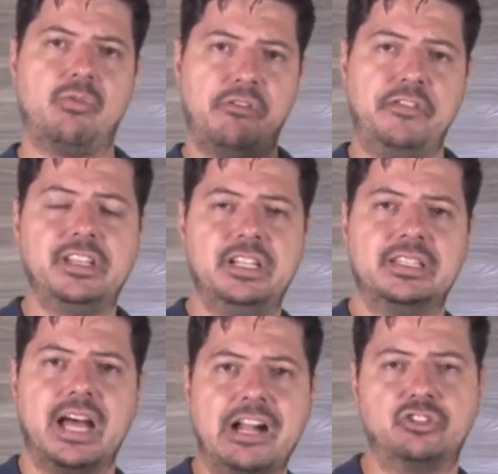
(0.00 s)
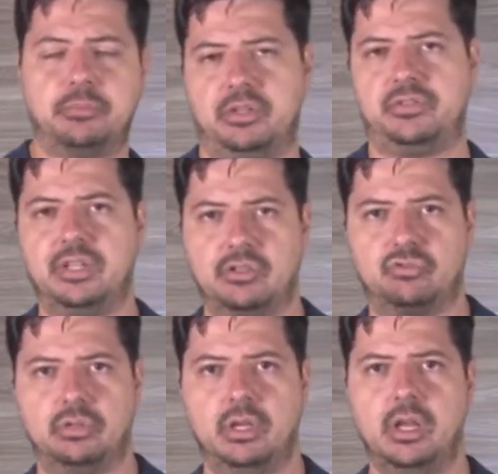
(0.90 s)
com a finalidade do
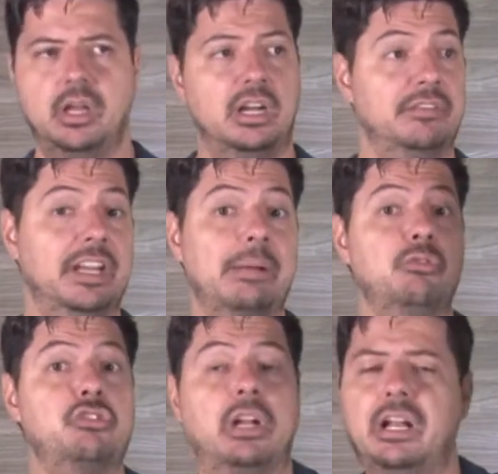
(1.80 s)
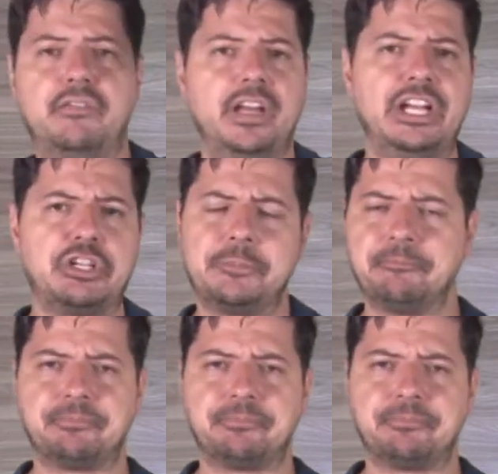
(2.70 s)
processo. Veremos isso lá na frente.